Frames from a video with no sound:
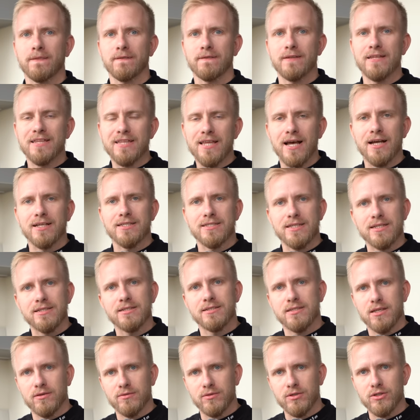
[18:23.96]
и так цены
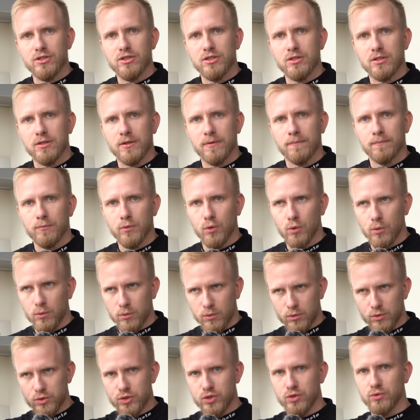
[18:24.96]
завышены. Но
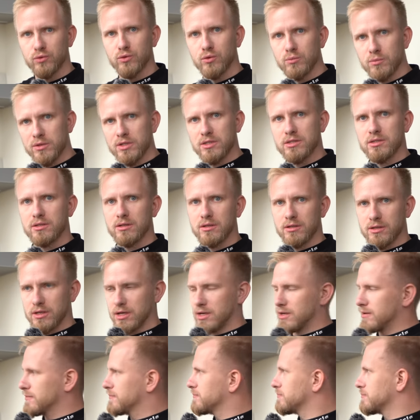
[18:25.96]
ключевую мысль
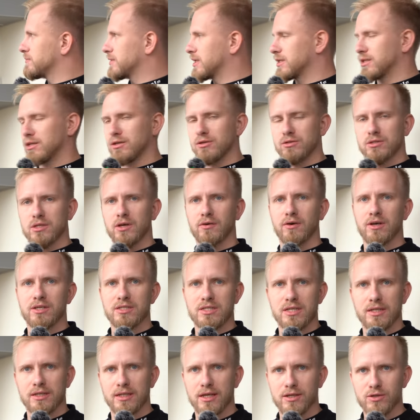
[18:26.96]
я, надеюсь, до
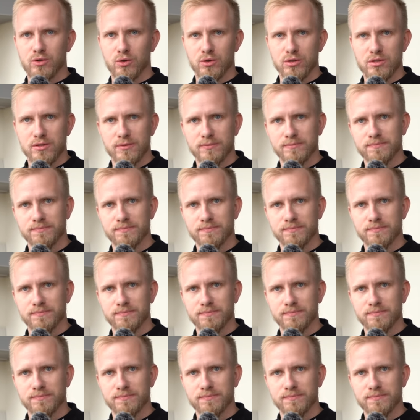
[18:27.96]
вас донес.